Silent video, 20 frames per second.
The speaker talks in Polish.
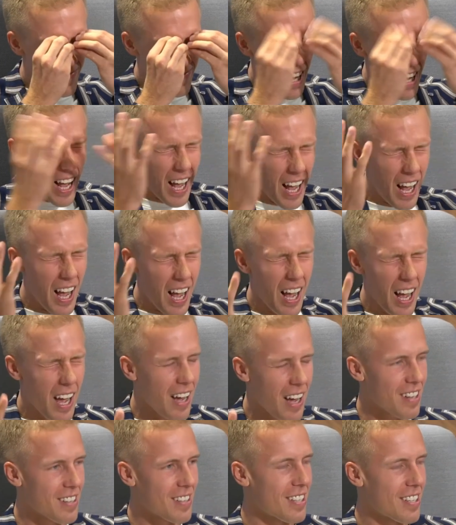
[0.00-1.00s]

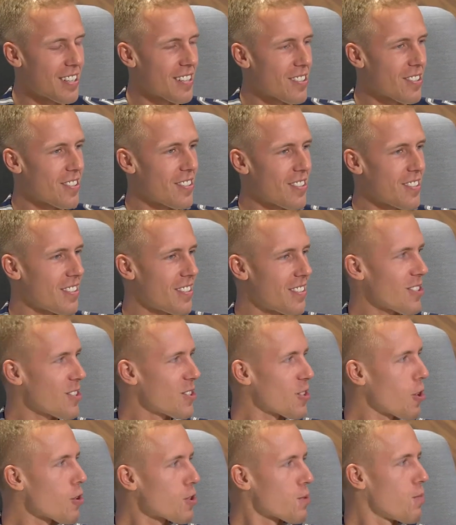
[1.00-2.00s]
Aaaa! to
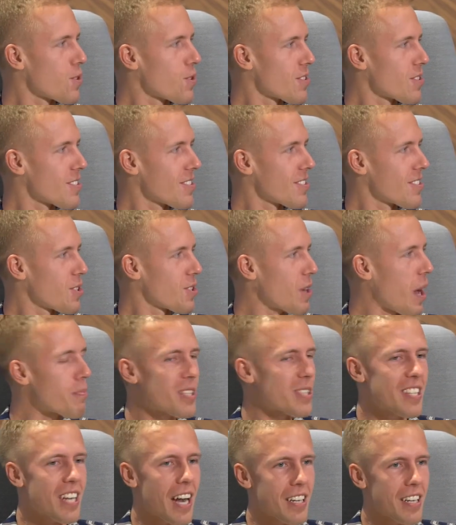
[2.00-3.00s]
jest kosmos, to jest
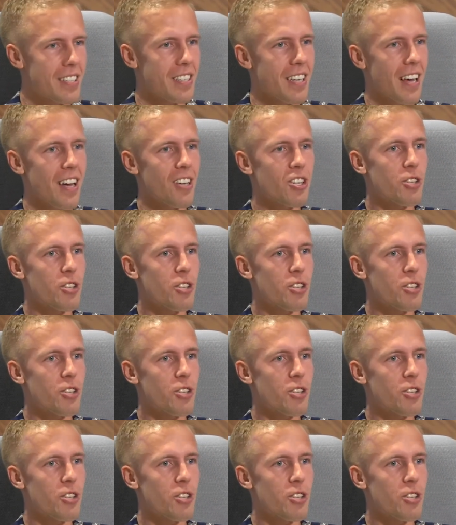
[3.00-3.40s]
abstrakcja,